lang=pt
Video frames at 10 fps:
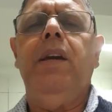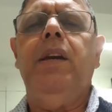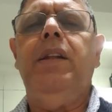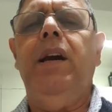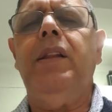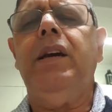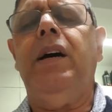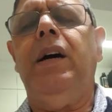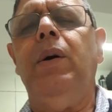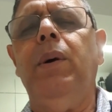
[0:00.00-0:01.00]
E diante a,
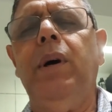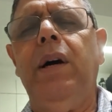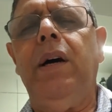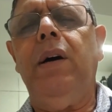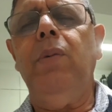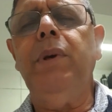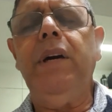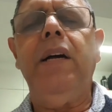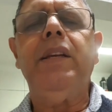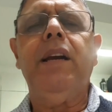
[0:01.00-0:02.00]
a
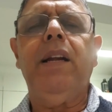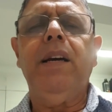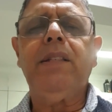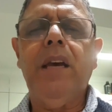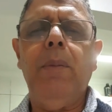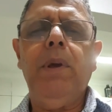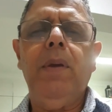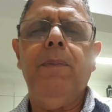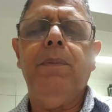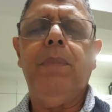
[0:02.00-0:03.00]
umidade que ela recebe,
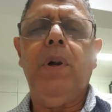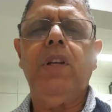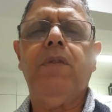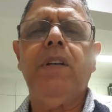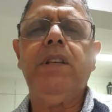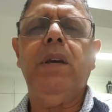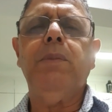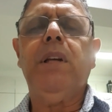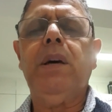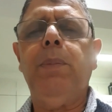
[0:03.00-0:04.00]
para nós
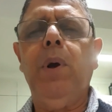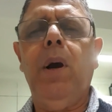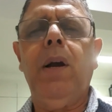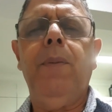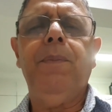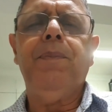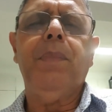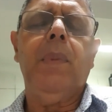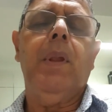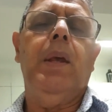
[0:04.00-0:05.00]
fazermos a tapioca,
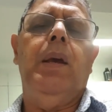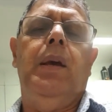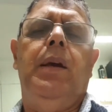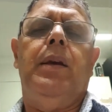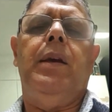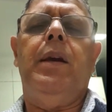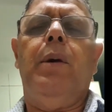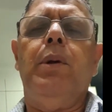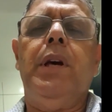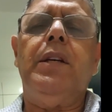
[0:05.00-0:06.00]
o que, que
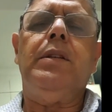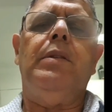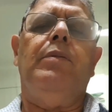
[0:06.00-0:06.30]
acontece?